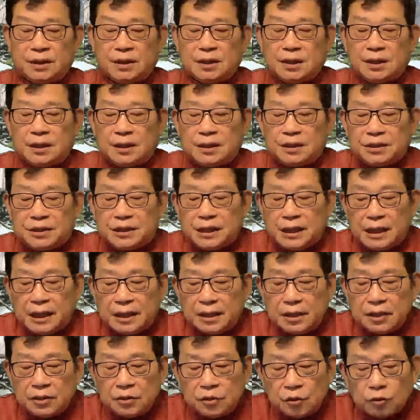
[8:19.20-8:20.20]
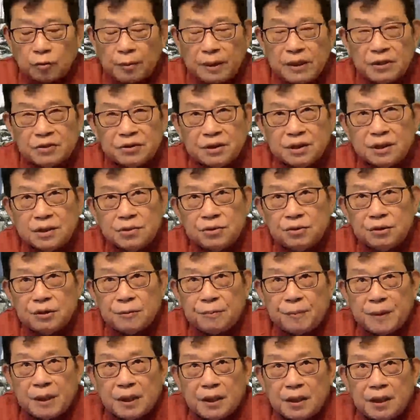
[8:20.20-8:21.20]
现在印度没有治愈的
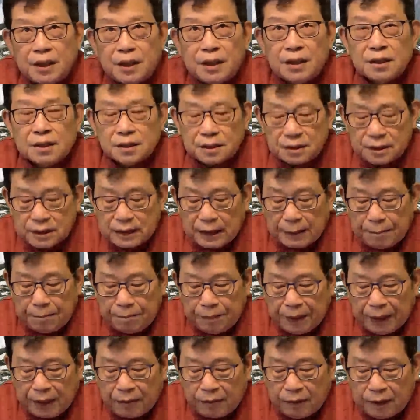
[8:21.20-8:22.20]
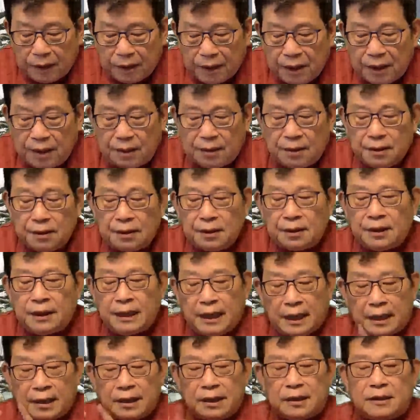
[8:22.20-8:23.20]
病例三百万例，
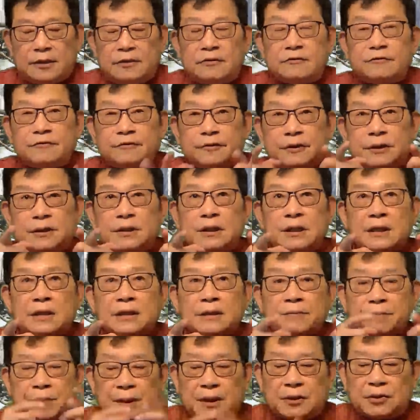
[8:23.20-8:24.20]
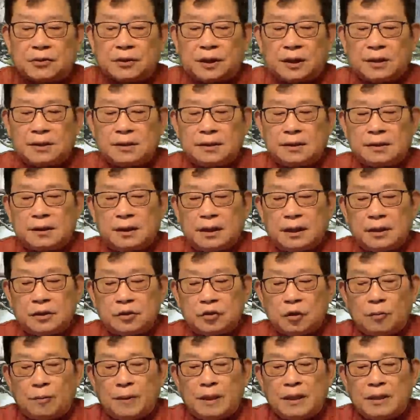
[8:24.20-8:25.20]
两个人分一张病床。很
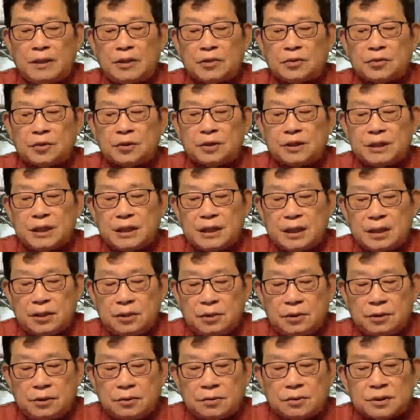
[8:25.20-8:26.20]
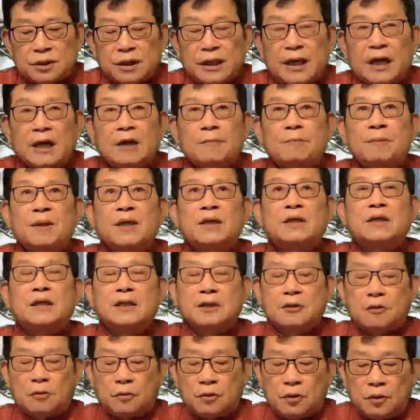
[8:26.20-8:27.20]
多媒体说现在印度是两个病人
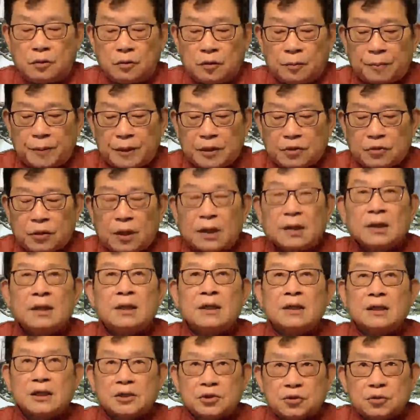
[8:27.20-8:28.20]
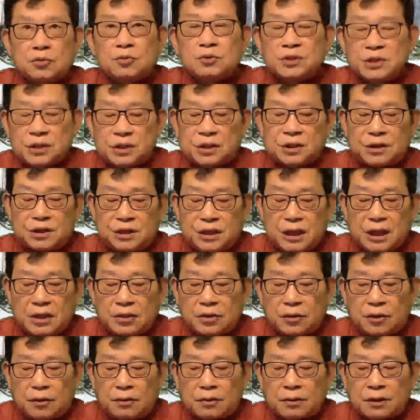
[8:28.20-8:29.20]
共用的病床，跟数字是相
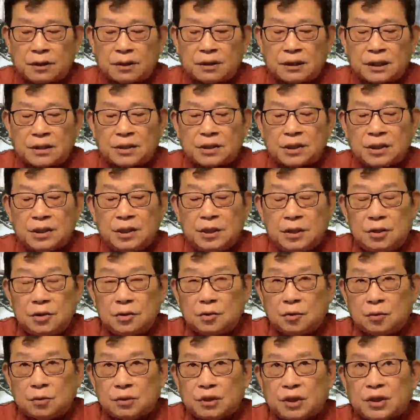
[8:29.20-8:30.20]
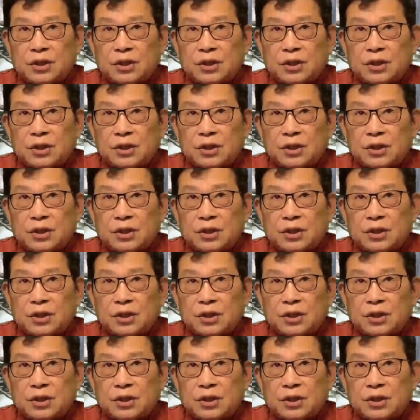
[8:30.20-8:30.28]
同的。但是印度的